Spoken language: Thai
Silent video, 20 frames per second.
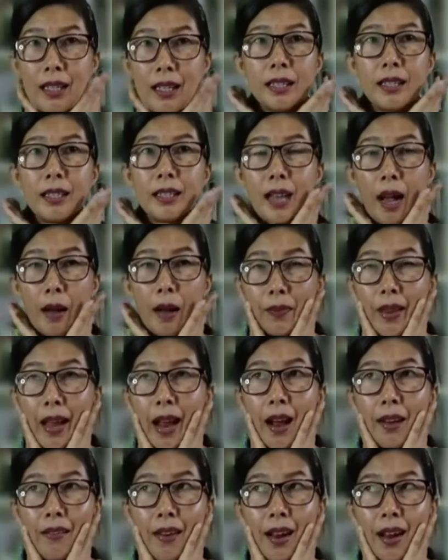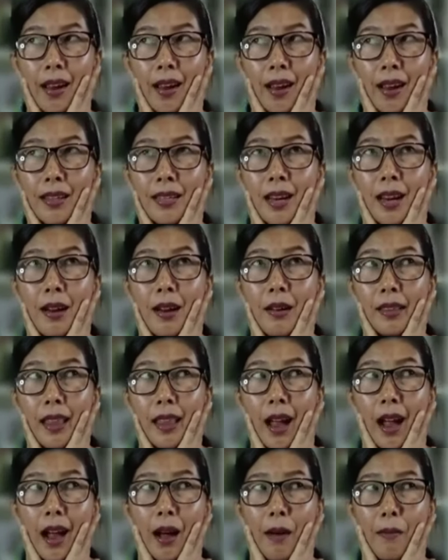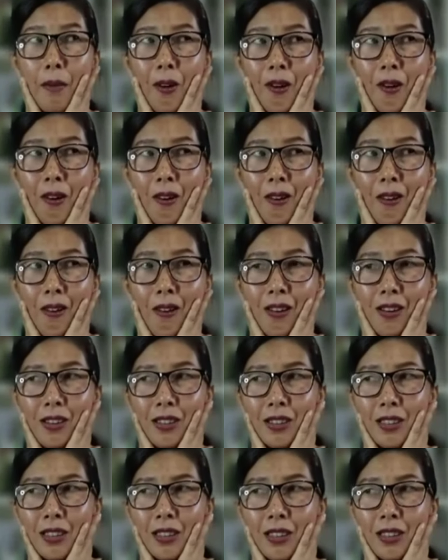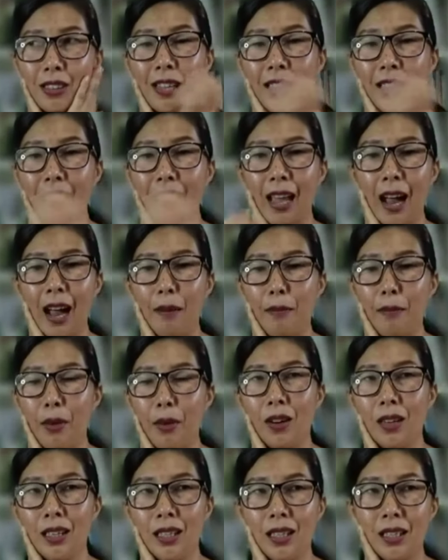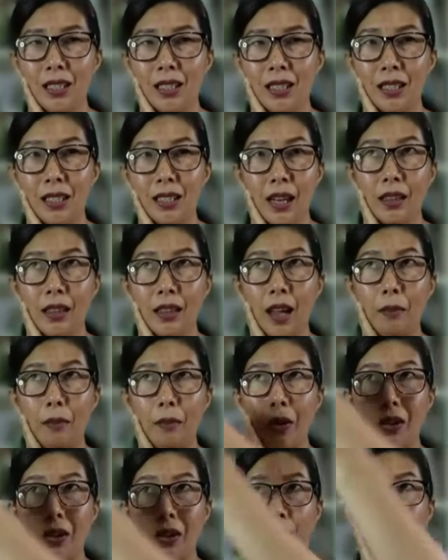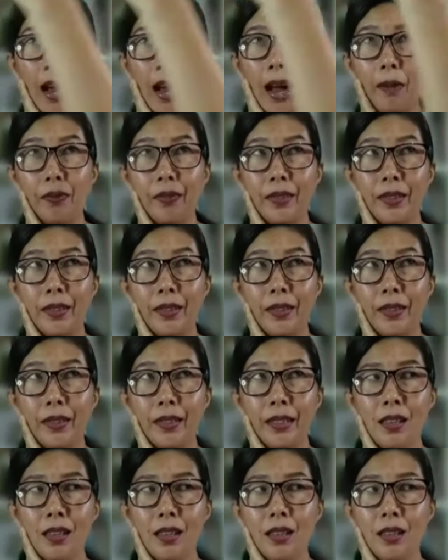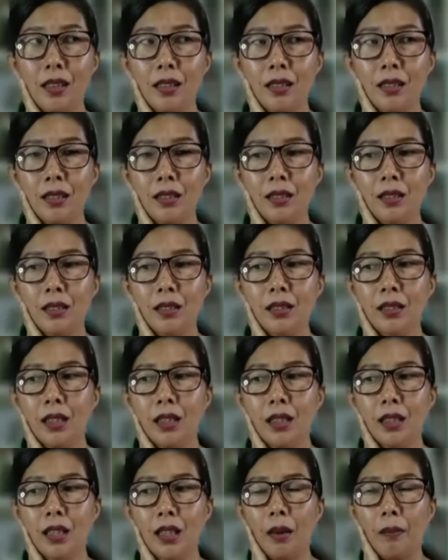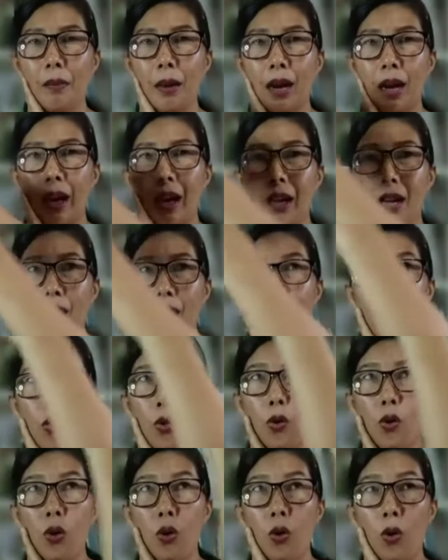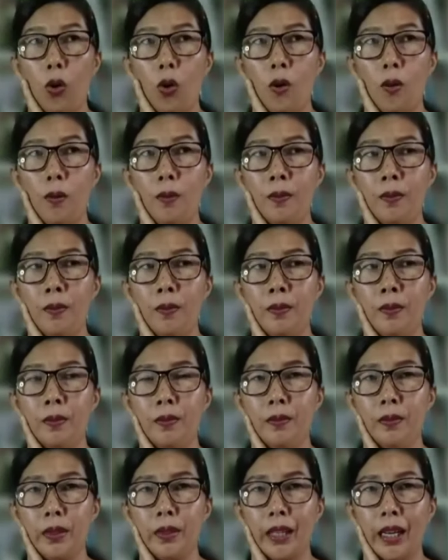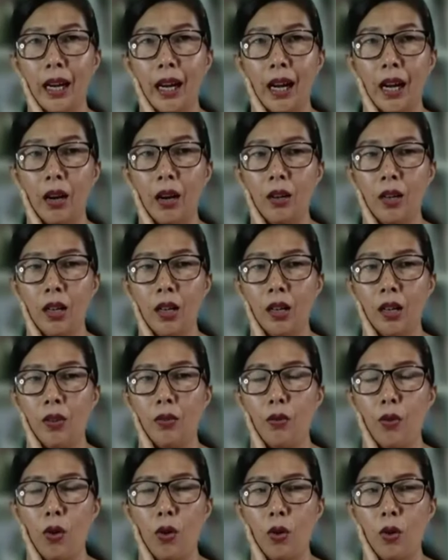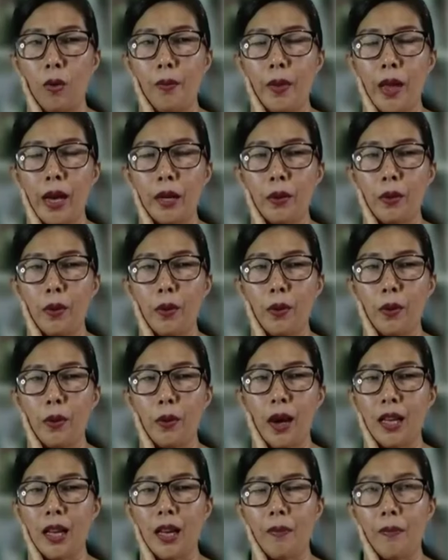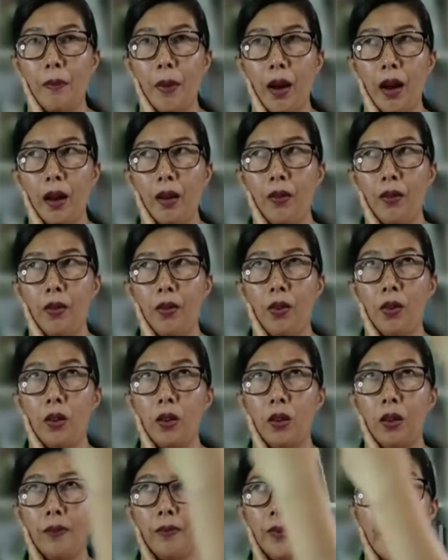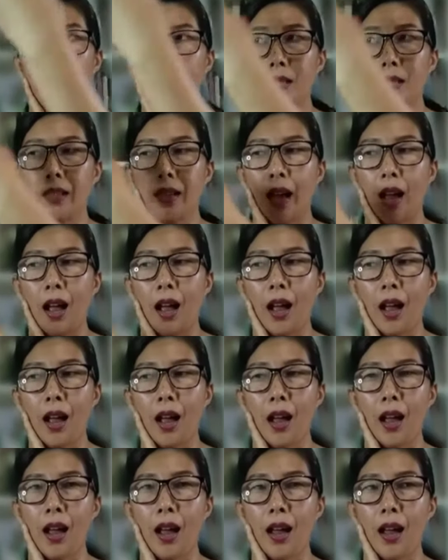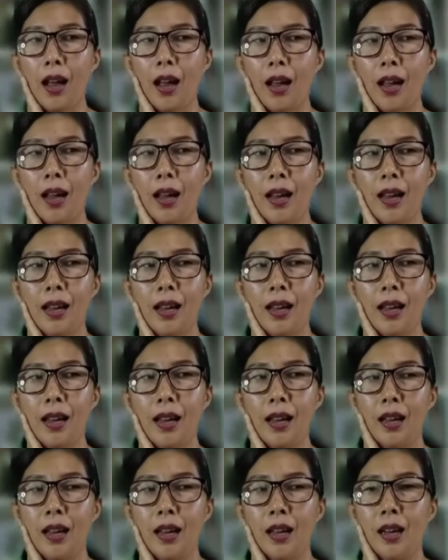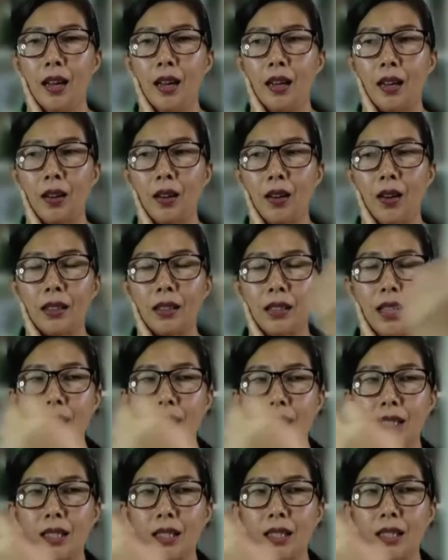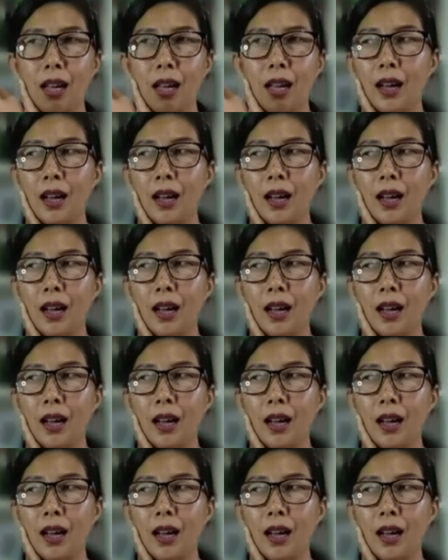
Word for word: จับหน้าไว้ให้ใช้ตามอง ใช้ตามอง ใช้ตามองตามจึ้ไปวงกลมนะคะวงกลมด้านขวาเสร็จไปวงกลมด้านซ้าย กรอกตาซ้าย